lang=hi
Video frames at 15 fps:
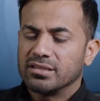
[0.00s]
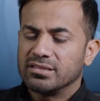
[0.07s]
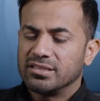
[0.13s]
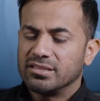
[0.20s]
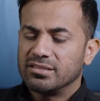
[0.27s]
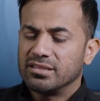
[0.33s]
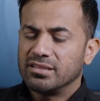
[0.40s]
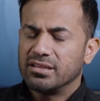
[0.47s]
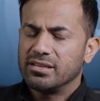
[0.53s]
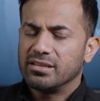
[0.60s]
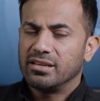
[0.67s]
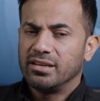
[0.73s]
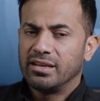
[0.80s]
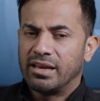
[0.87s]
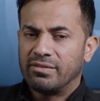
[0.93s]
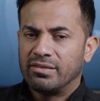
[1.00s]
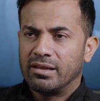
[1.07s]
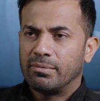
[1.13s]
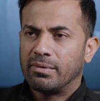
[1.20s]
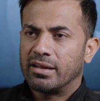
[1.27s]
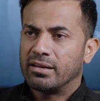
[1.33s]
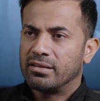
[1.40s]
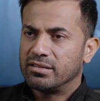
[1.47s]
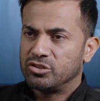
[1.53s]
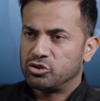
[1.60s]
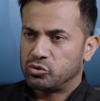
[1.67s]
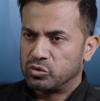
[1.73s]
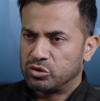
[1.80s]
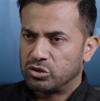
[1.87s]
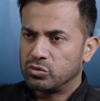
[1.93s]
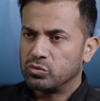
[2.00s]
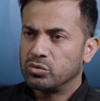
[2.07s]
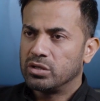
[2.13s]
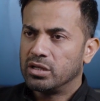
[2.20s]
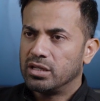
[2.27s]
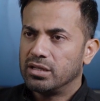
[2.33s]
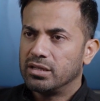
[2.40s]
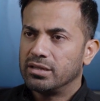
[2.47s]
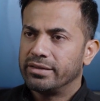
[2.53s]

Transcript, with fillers: कंसिस्टेंसी लेवल हमारा इशू ज़रूर है